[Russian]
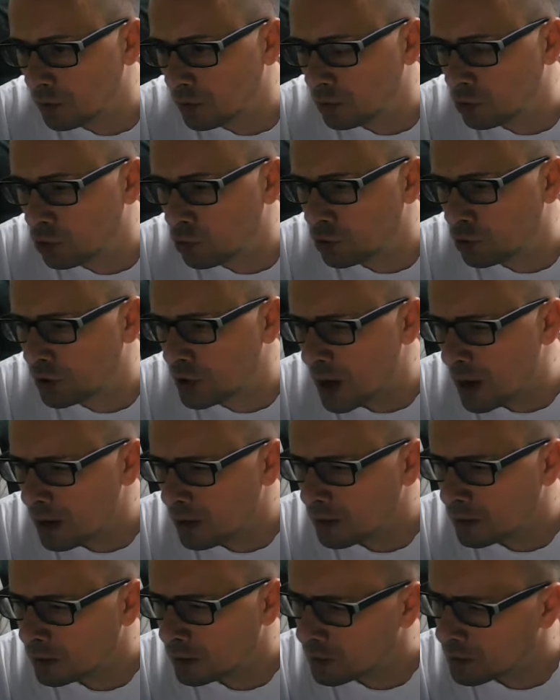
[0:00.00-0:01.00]
до я
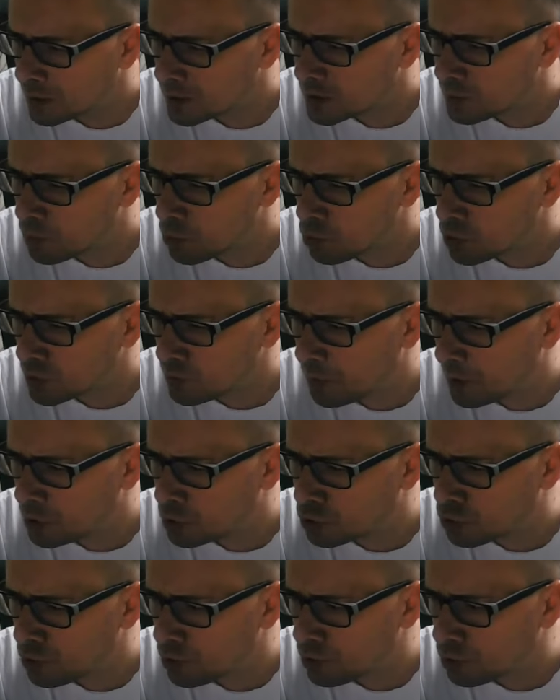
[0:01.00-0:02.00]
разброс
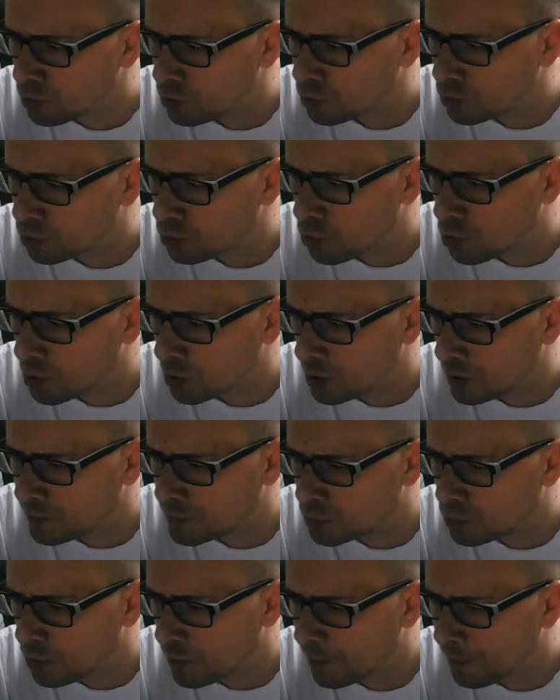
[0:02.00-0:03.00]
большой, но дорого
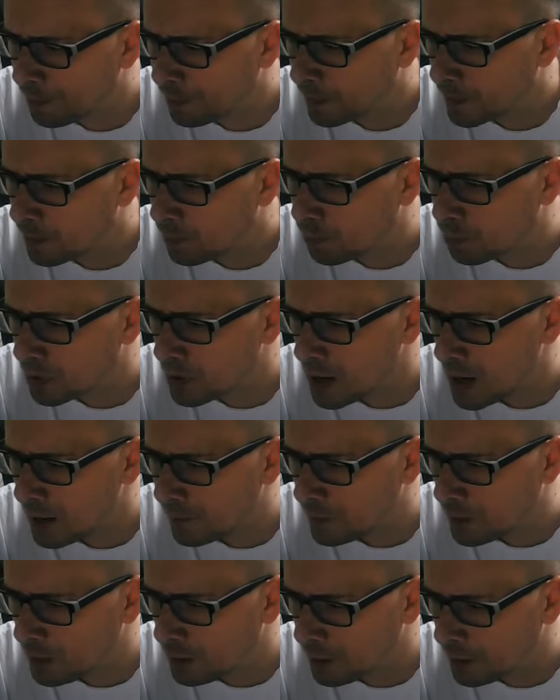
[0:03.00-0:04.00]
все.
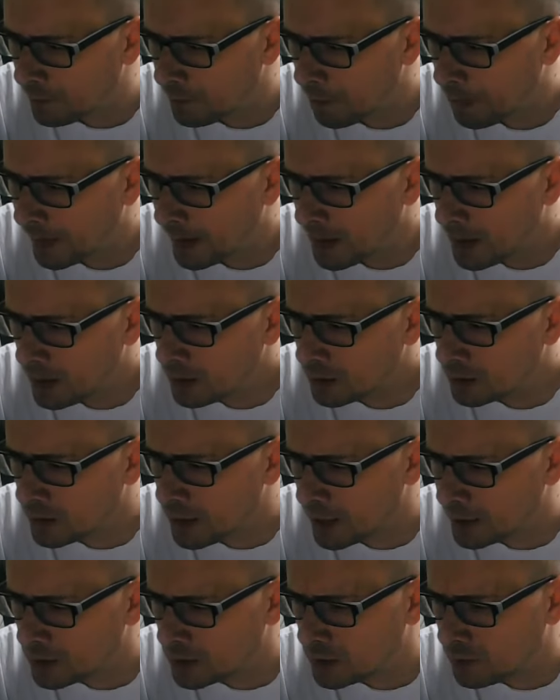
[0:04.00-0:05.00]
Правильно.
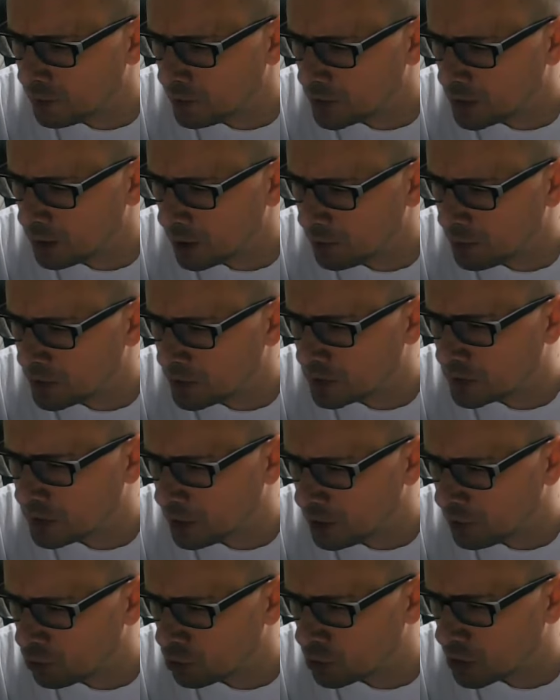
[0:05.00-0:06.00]
Да, действительно
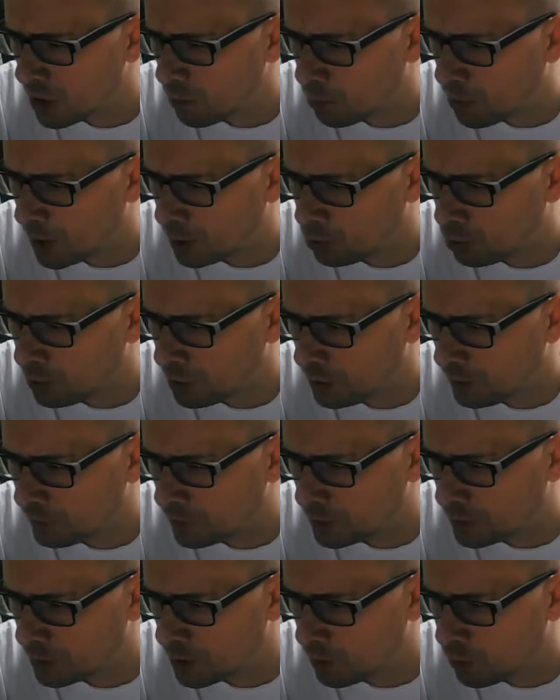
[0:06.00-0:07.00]
обесценивают компанию
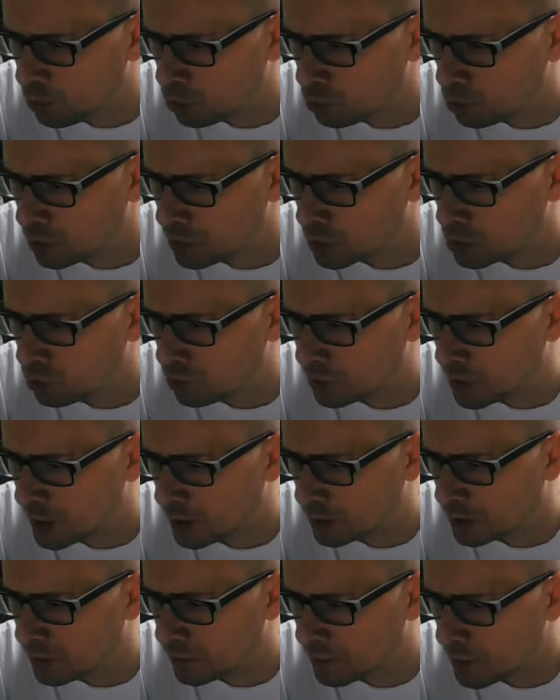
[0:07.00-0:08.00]
Эйвен и работу
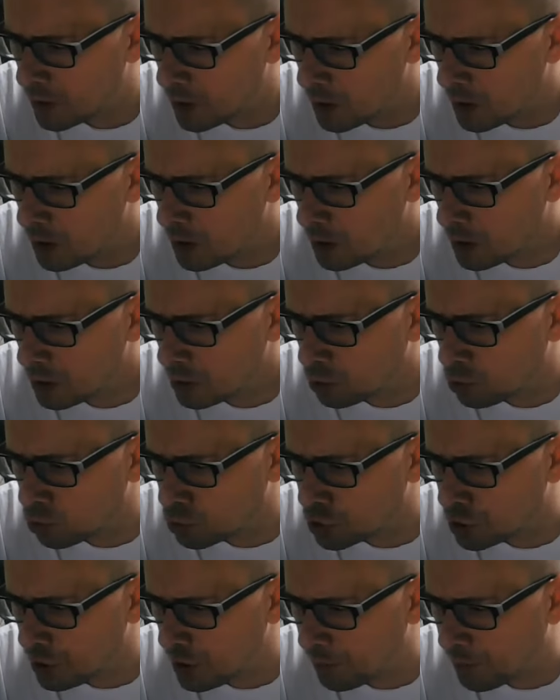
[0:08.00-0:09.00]
консультантов.
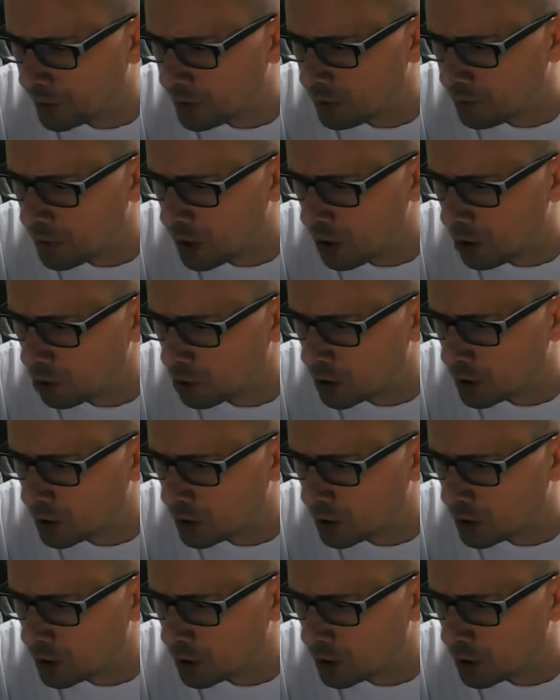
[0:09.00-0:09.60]
Тоже не понимаю,